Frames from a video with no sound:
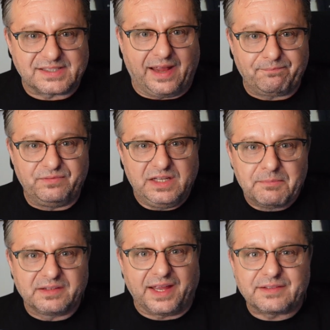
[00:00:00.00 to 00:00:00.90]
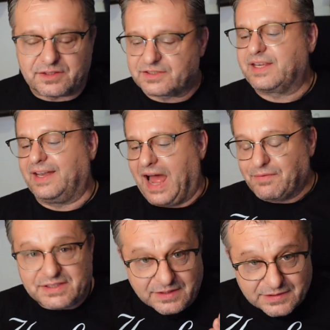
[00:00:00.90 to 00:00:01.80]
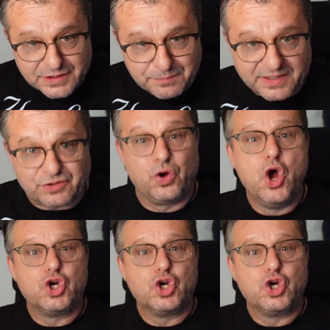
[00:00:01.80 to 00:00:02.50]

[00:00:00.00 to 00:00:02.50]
Seiten. Niemand hätte das gern, aber es ist jetzt mal so.